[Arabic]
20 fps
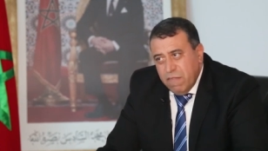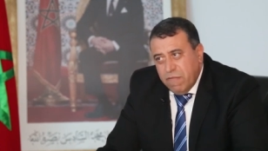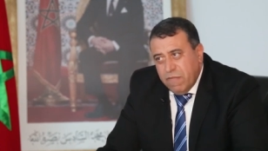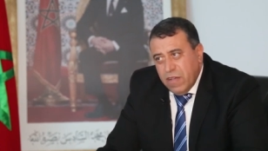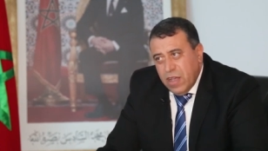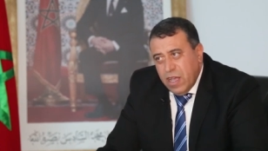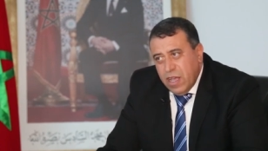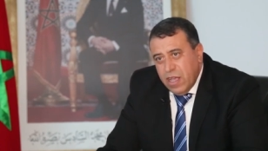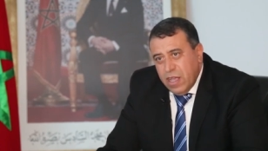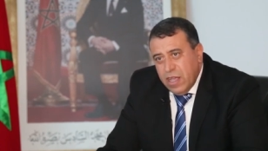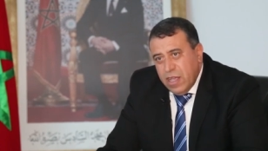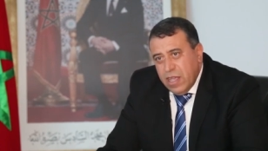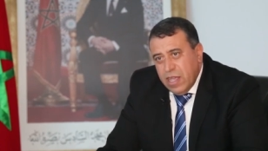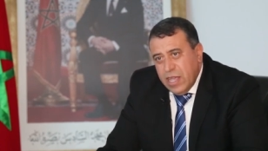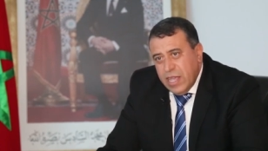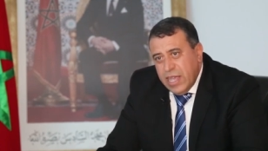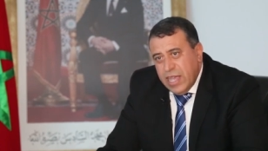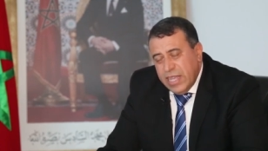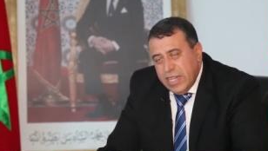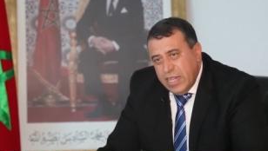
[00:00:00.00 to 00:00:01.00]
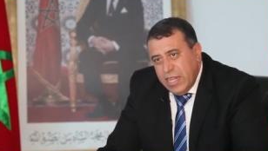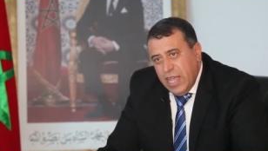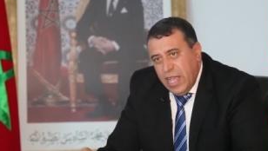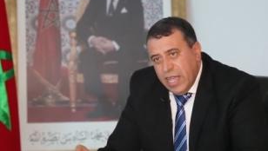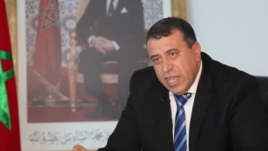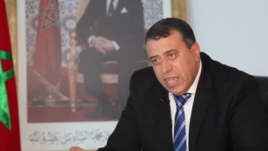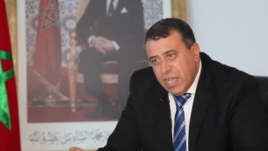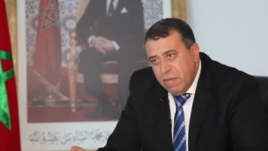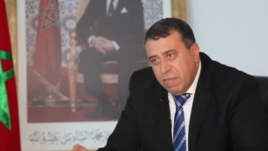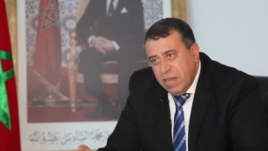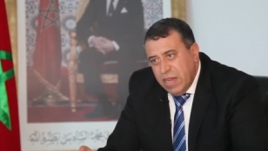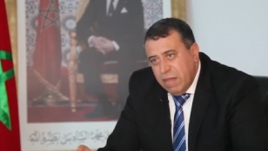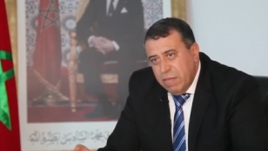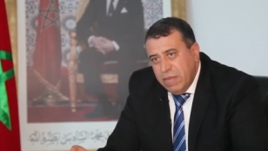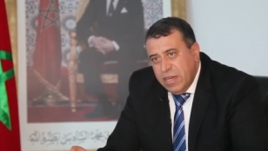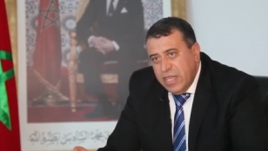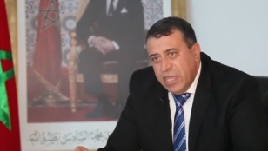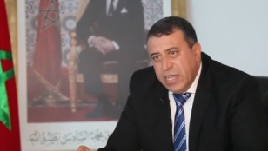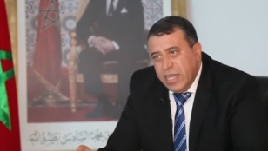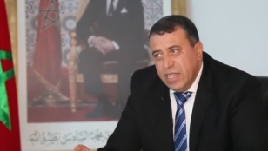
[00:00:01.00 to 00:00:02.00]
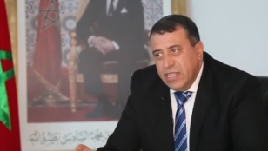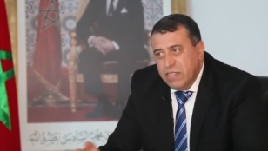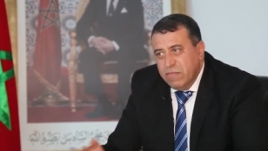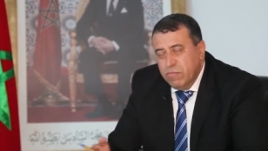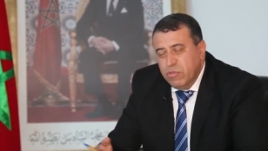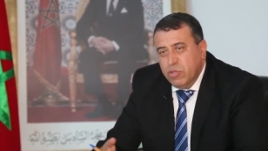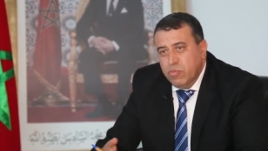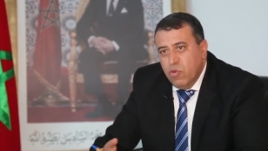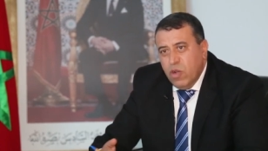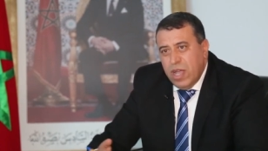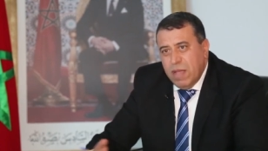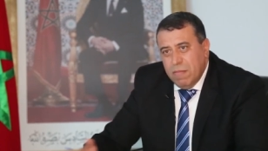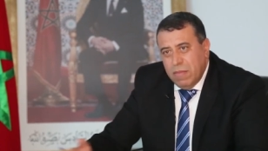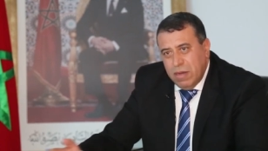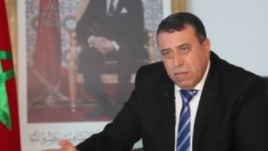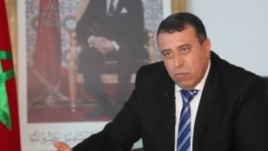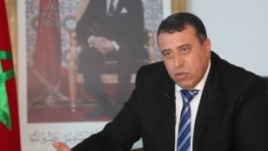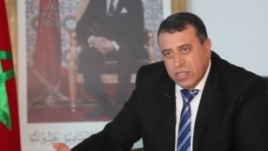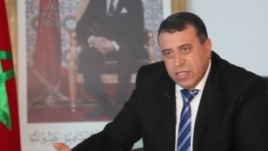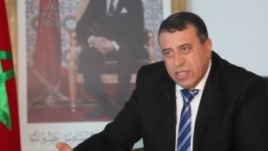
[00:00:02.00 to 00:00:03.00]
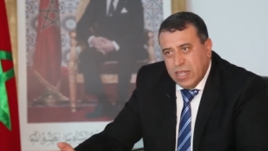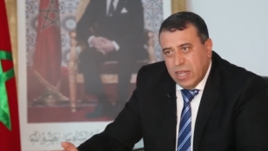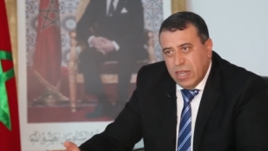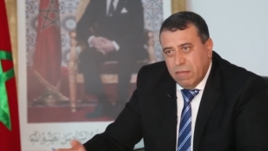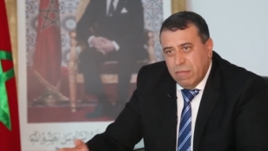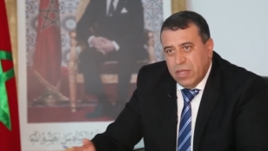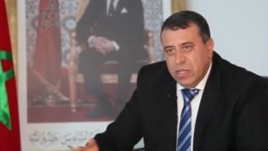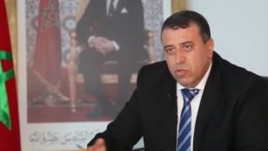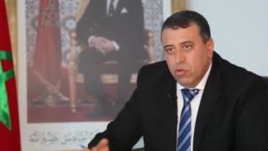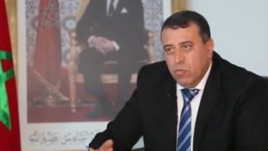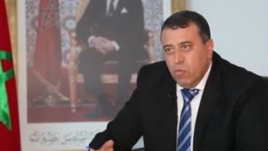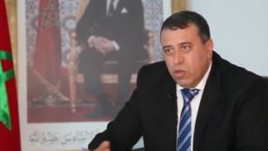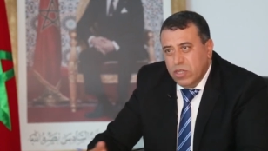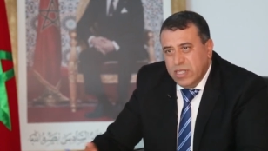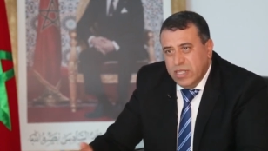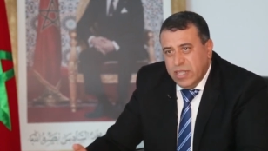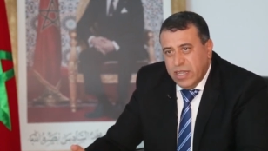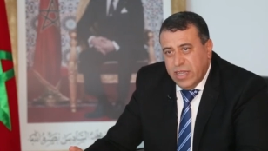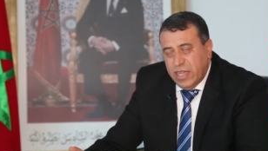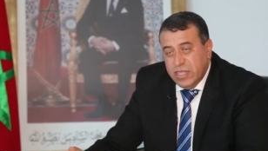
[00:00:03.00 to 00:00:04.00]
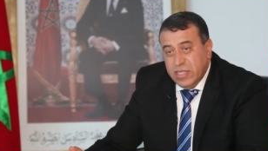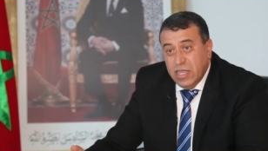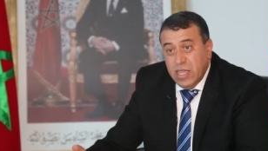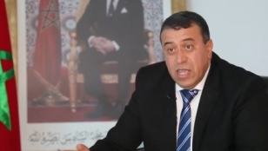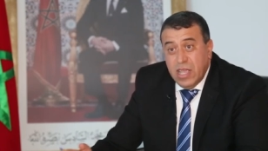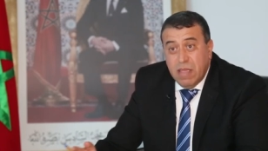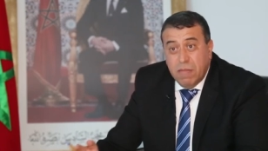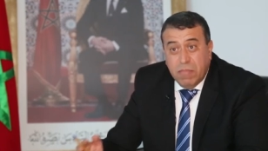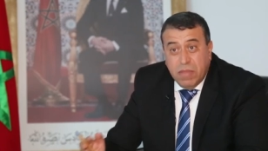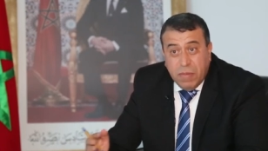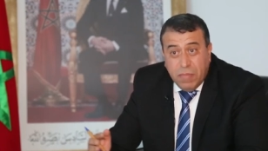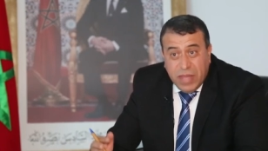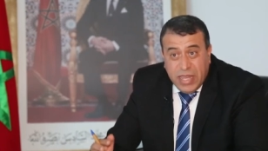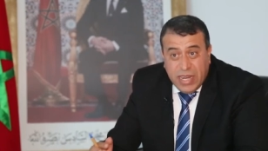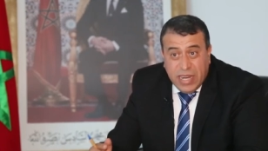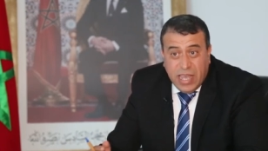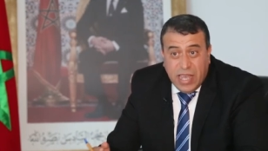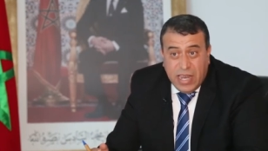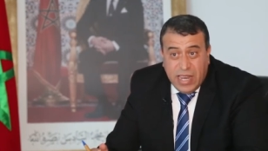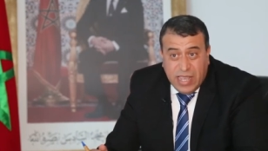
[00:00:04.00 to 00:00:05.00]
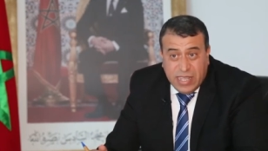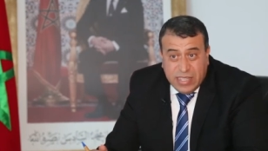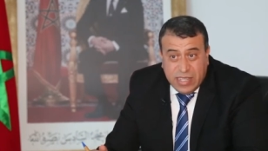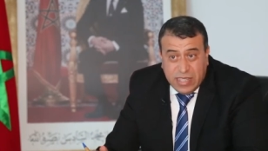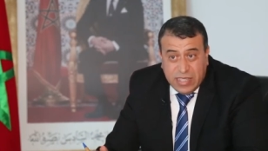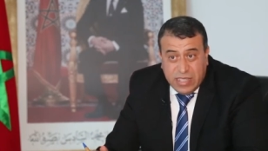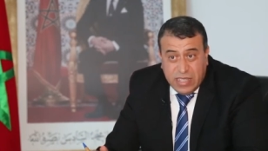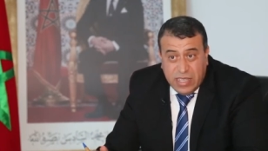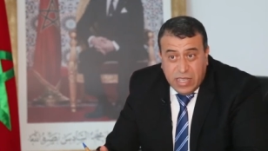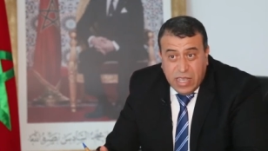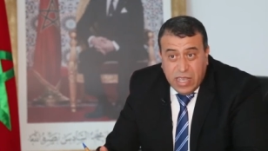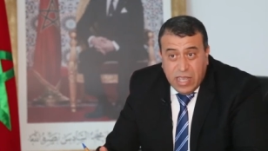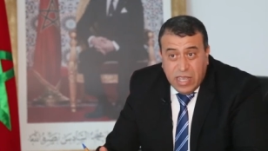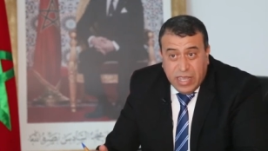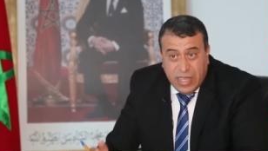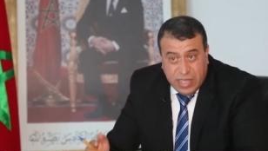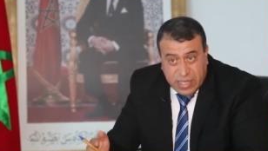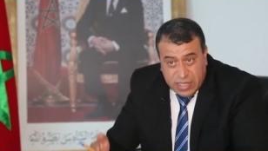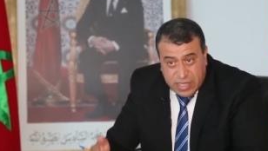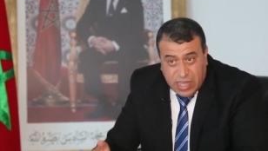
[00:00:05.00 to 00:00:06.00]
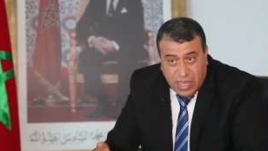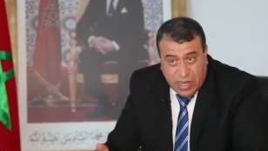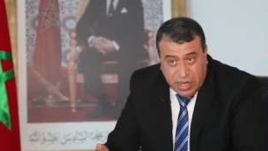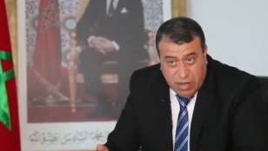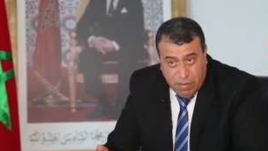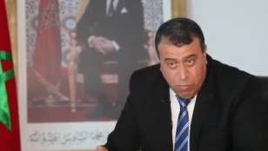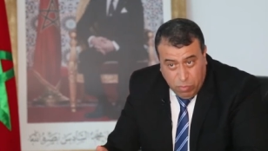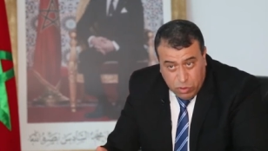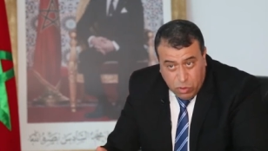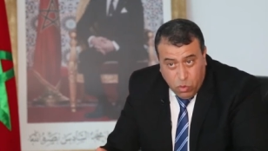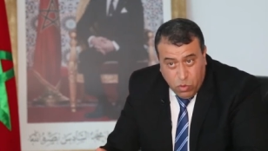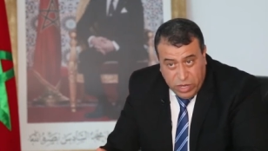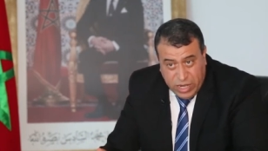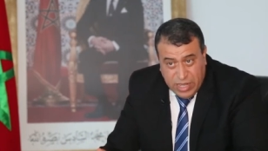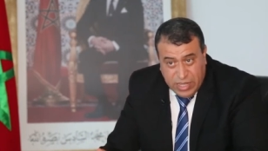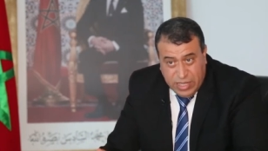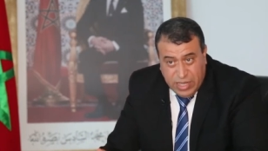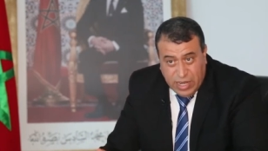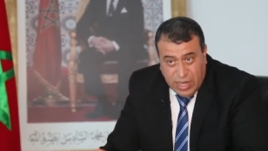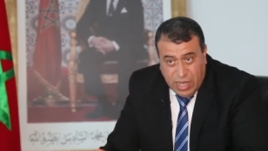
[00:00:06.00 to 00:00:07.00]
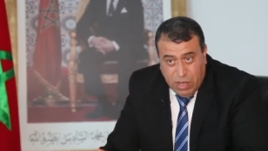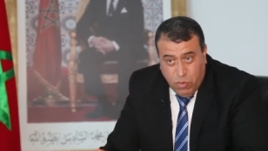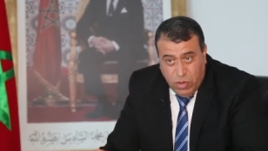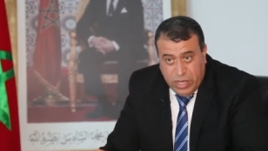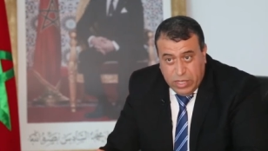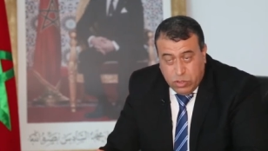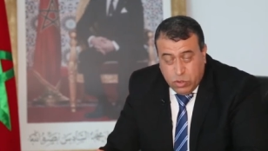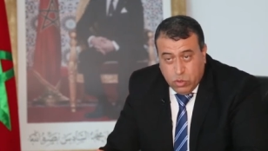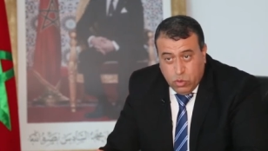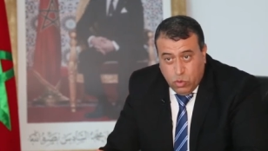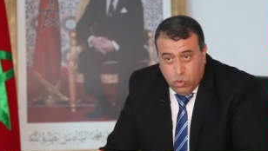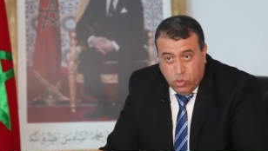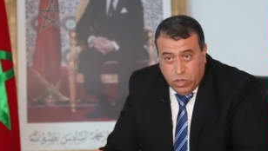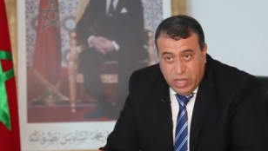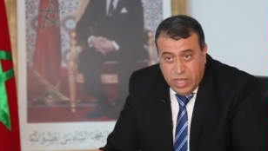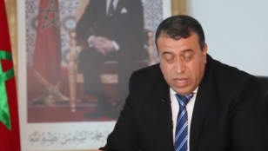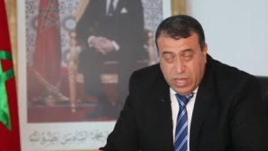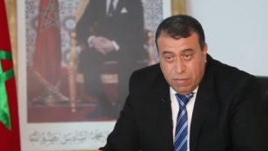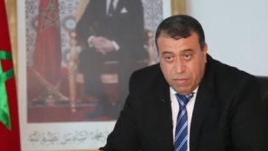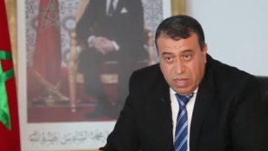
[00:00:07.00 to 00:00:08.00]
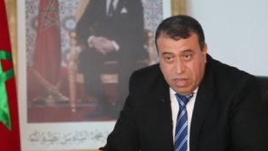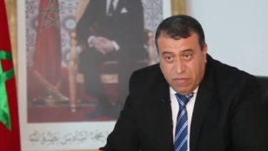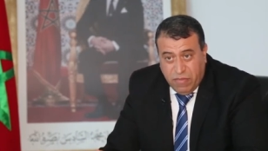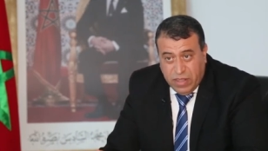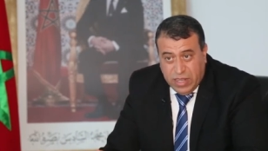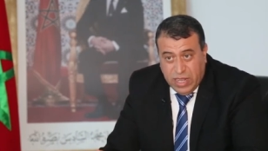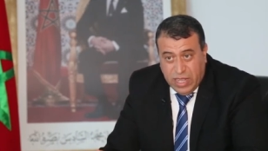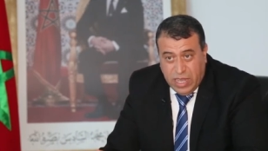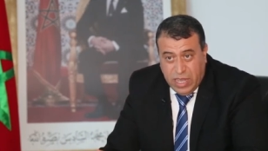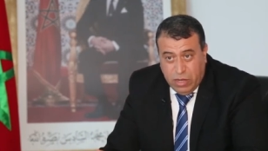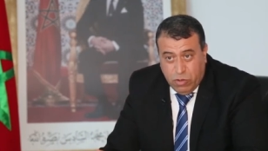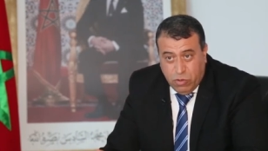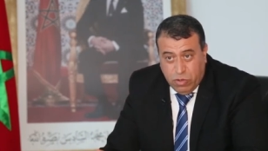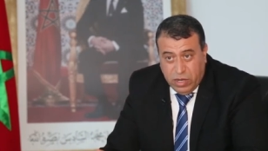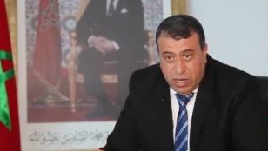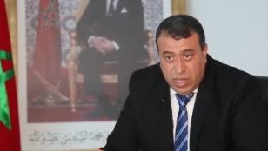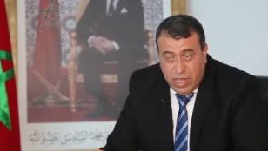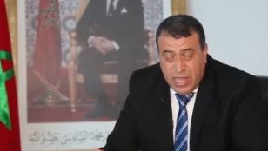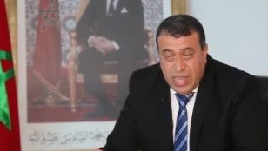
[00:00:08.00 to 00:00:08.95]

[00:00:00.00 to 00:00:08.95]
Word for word: فهذه الحكامه الامنيه كانت مجموعه من المتطلبات والمقتضيات من بينها الاساسي اصدار مدونات ديال قواعد السلوك بانفاذ القانون